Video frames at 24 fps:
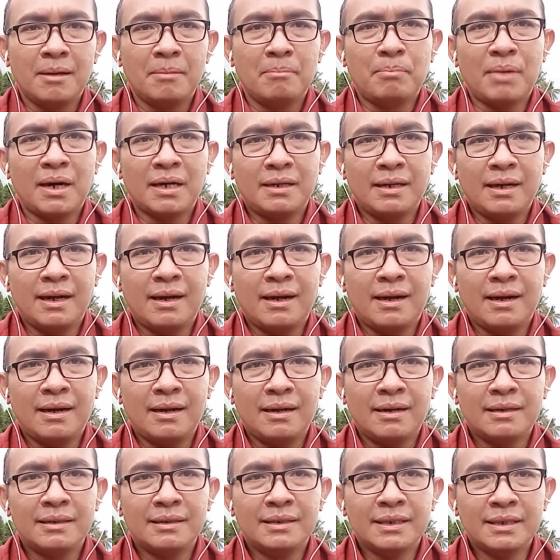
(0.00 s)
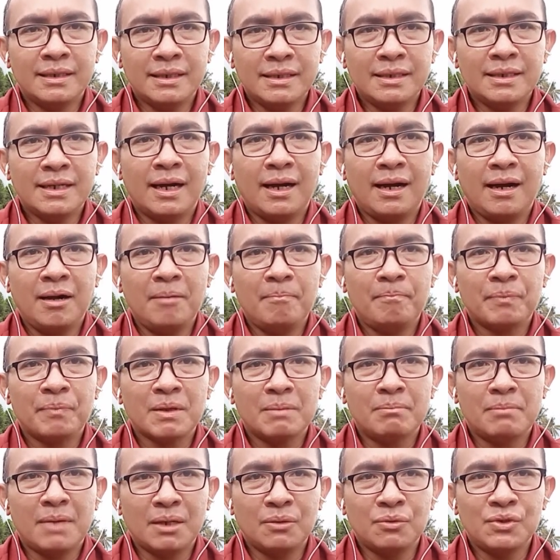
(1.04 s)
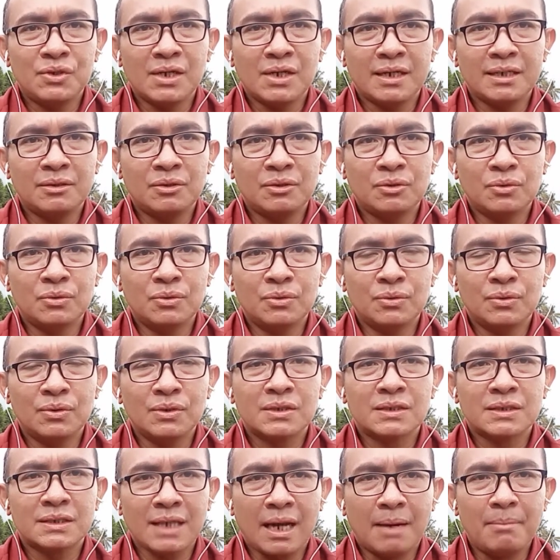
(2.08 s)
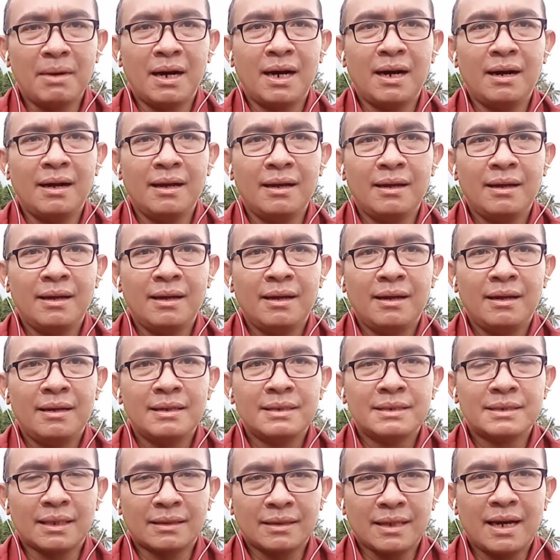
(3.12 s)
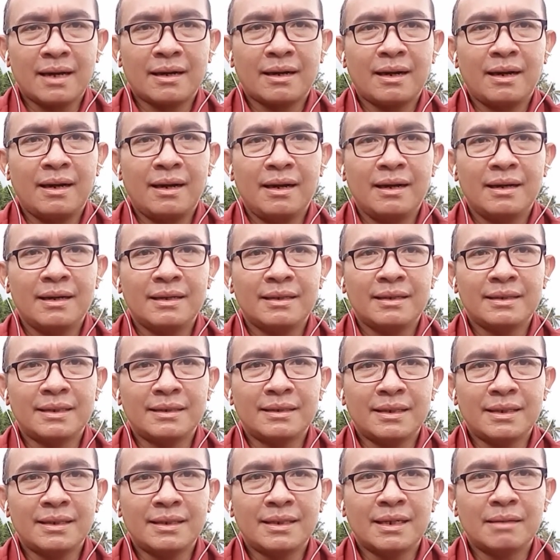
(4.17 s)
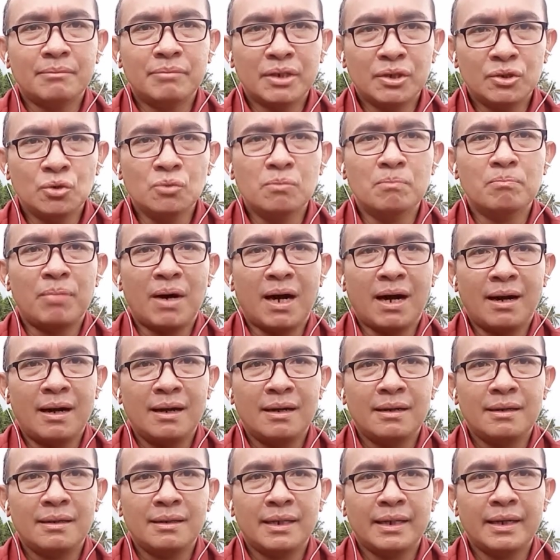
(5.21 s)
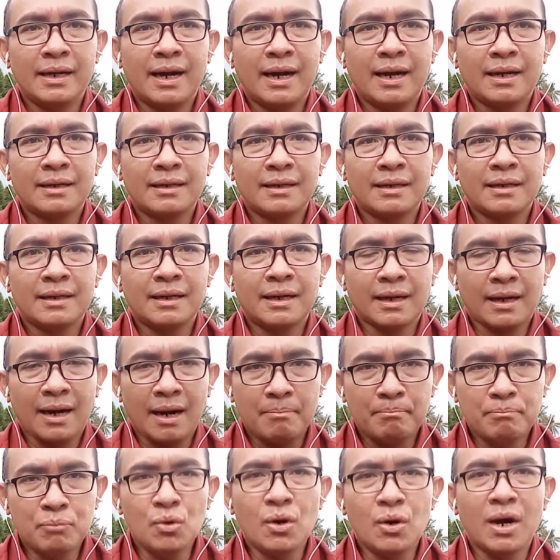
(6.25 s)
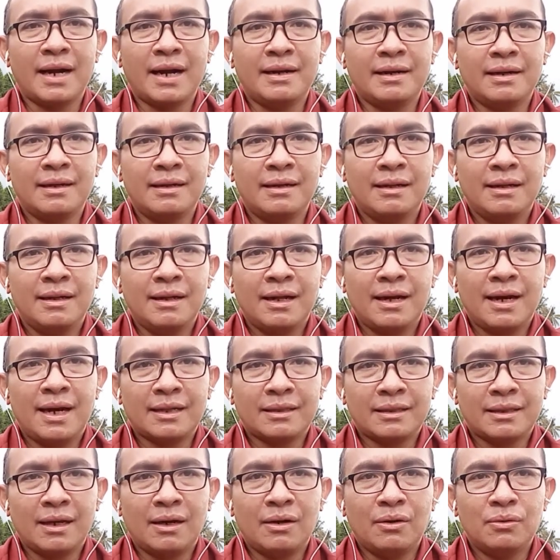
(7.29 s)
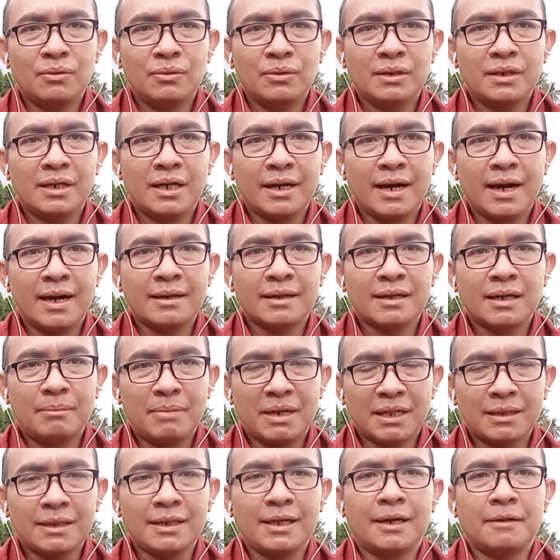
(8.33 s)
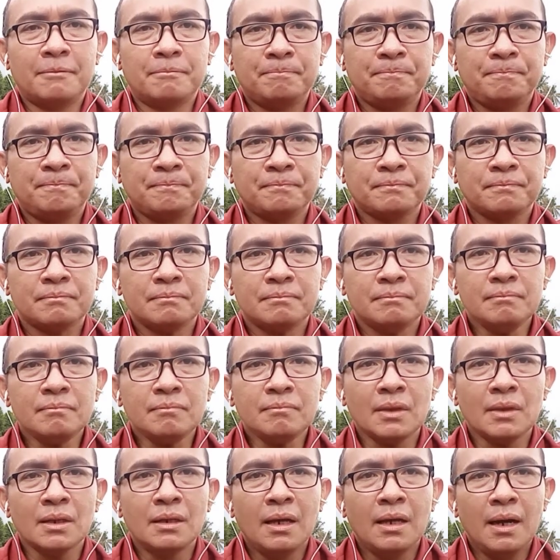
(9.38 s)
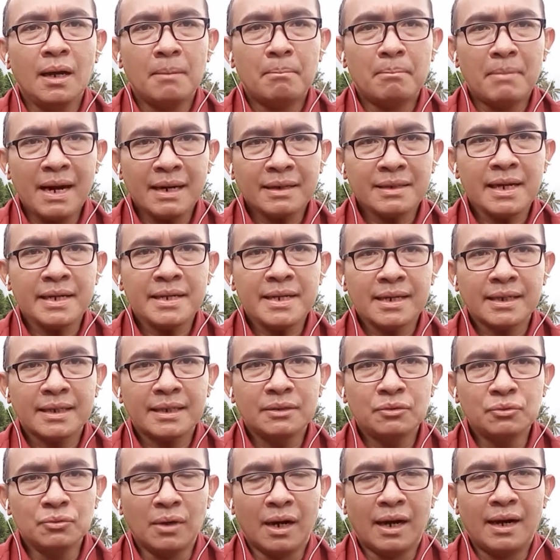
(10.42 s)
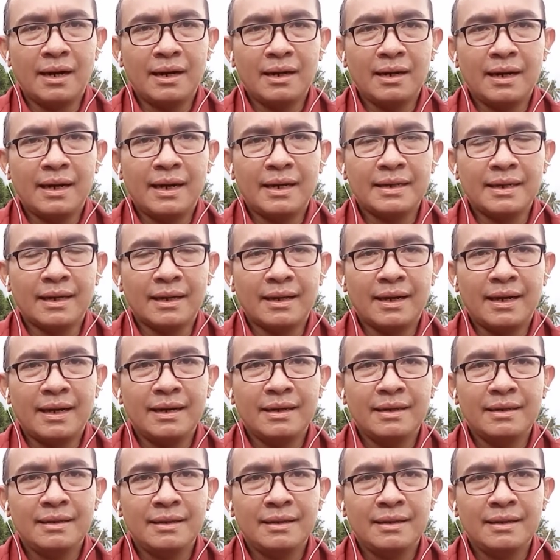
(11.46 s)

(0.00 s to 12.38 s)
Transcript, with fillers: pada dirinya manusia itu sama, setara ketika berjumpa dengan kerapuhan atau dengan kematian. Makna yang kedua adalah